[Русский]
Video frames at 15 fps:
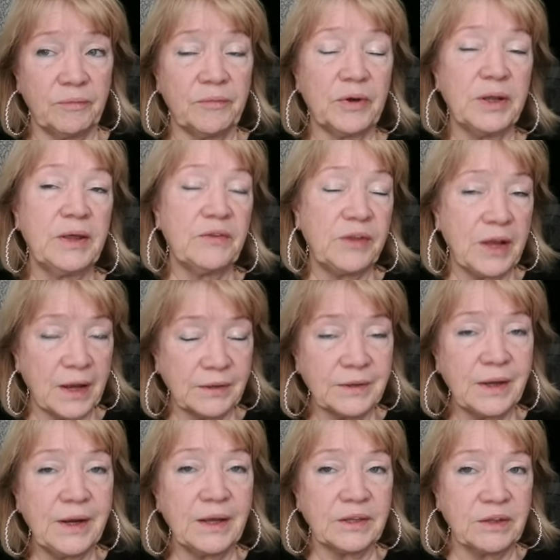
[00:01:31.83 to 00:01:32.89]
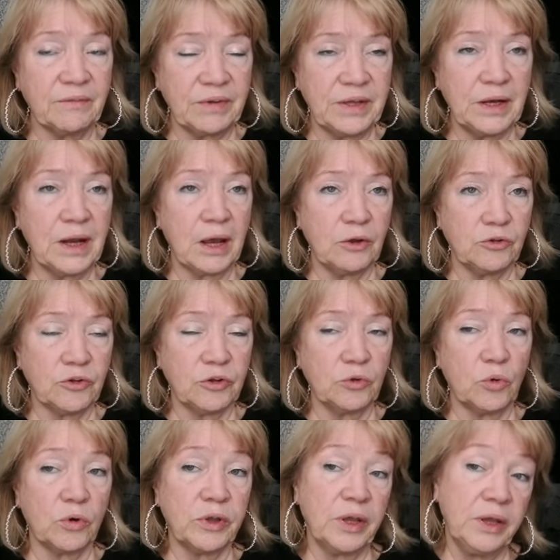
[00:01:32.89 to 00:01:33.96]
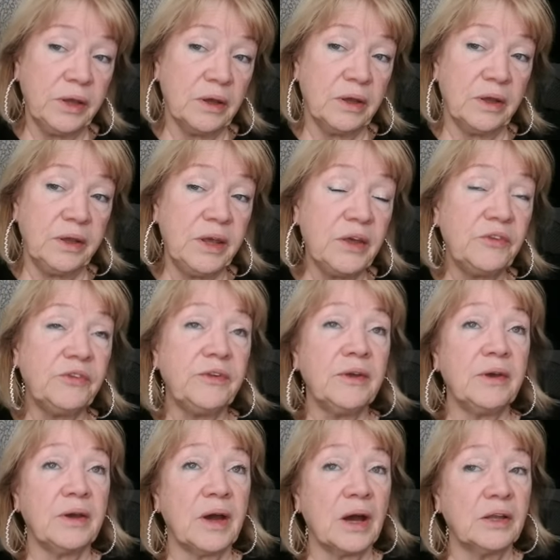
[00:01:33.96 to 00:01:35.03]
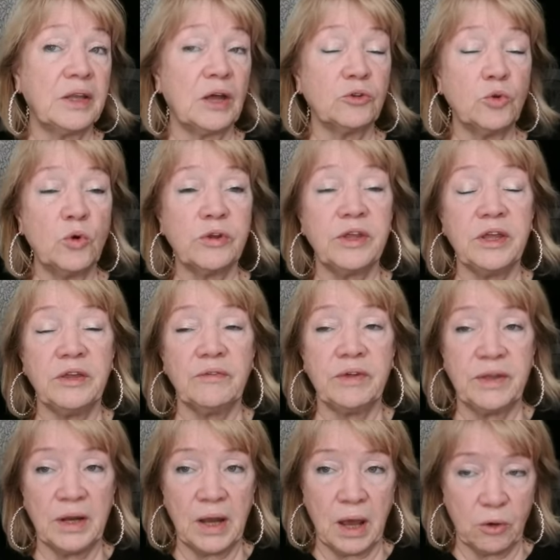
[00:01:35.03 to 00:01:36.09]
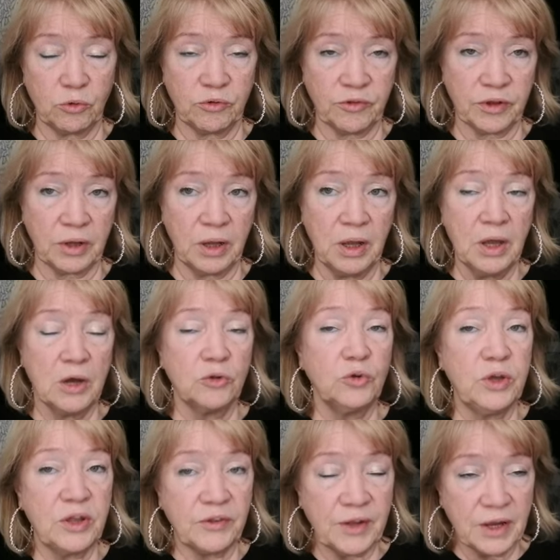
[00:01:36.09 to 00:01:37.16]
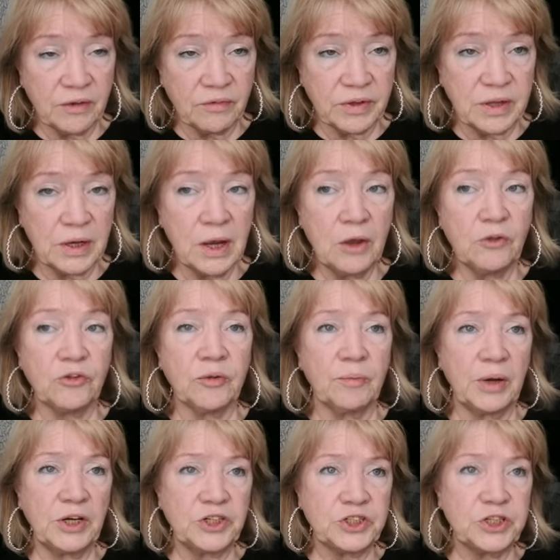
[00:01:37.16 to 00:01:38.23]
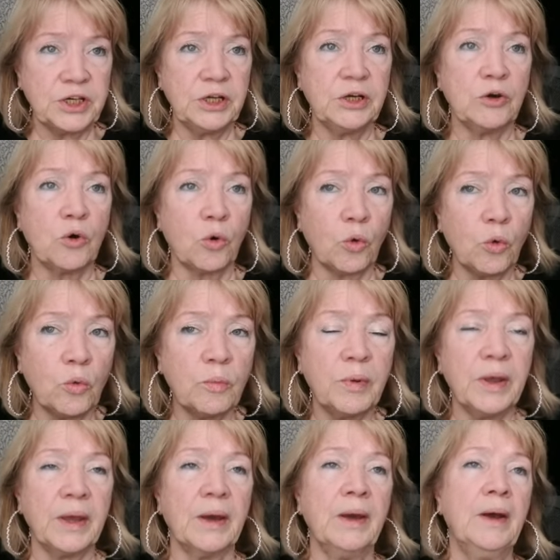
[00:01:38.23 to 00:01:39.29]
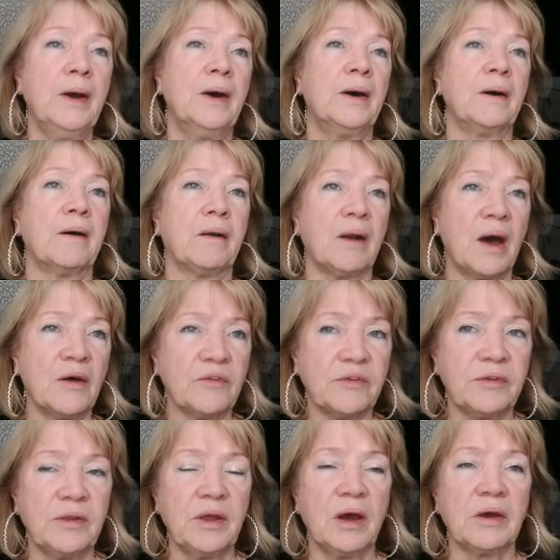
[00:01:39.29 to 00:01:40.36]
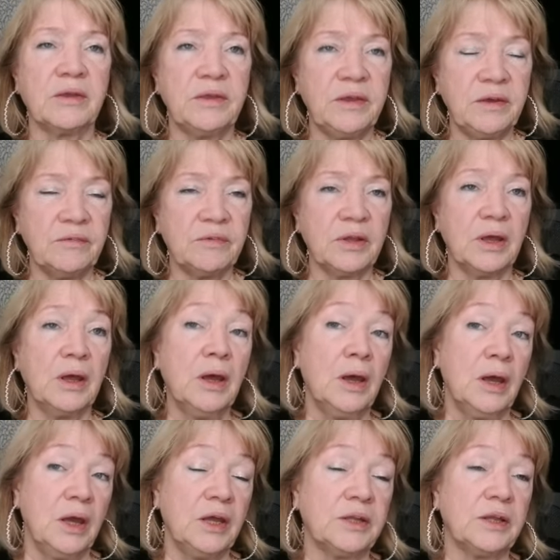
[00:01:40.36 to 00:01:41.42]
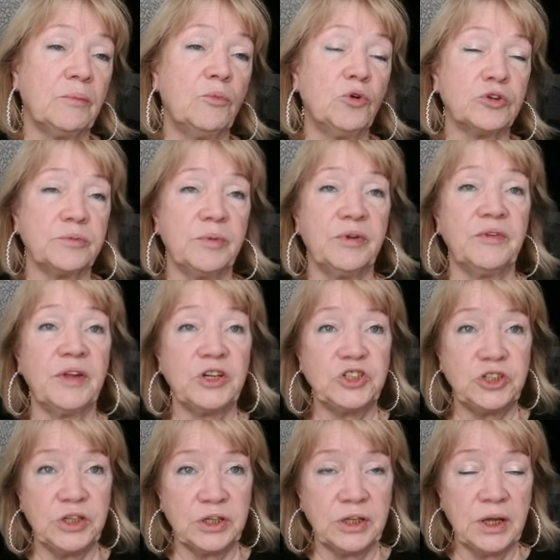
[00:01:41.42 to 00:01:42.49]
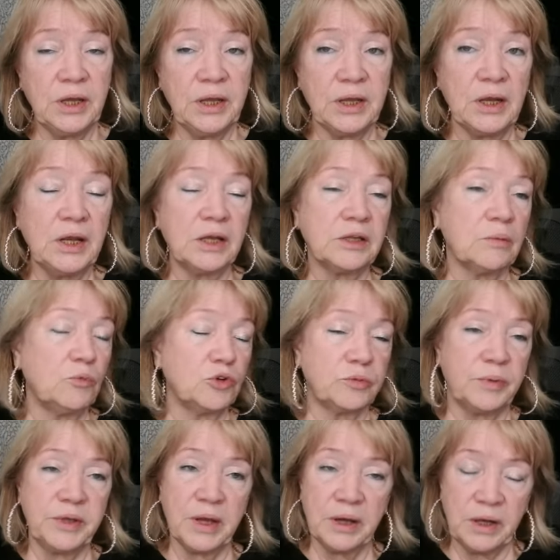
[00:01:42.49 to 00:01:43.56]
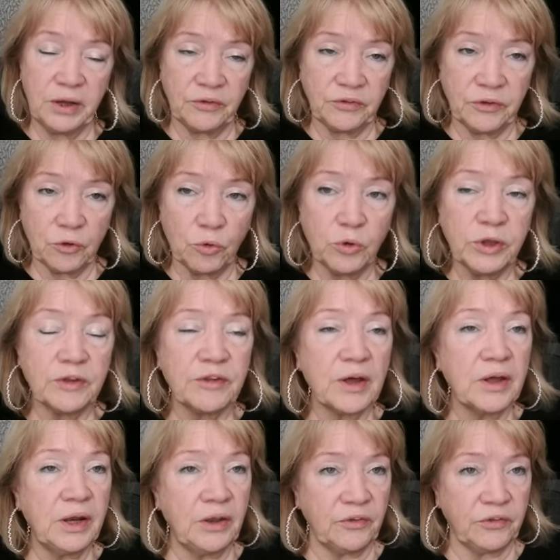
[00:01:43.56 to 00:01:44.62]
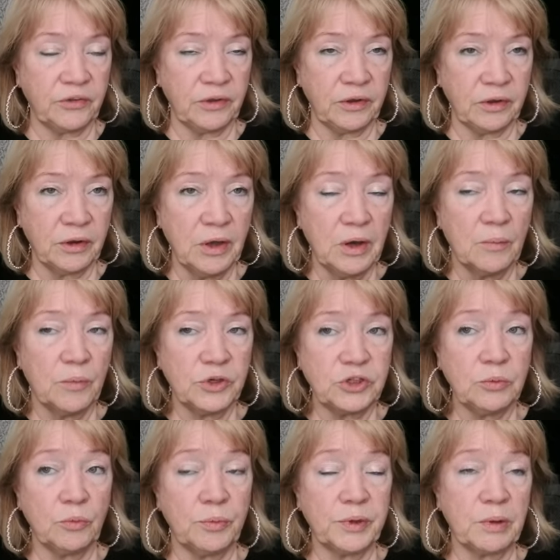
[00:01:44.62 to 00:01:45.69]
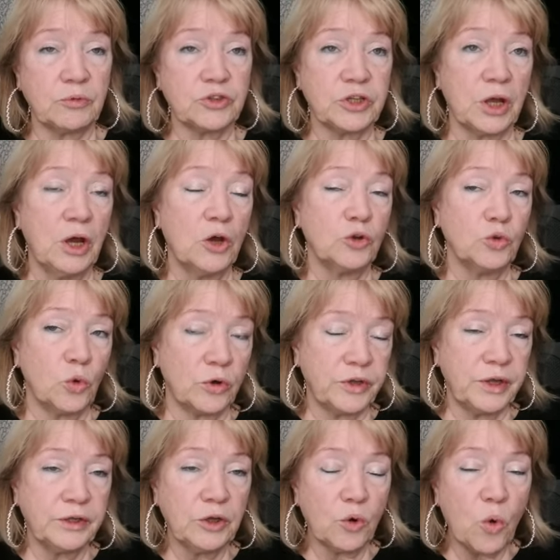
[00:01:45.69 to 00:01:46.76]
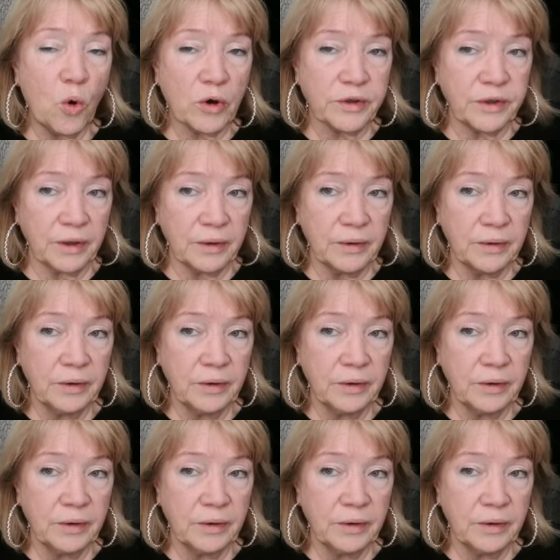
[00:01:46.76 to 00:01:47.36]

Если конкретно выделяются ногти. Есть и когда ногти не выделяются. Но если они выделяются, большие, грубые, красные, активные. Это может быть защита или это может быть агрессия, руки с агрессией. Почему? Потому что ногти – это когти.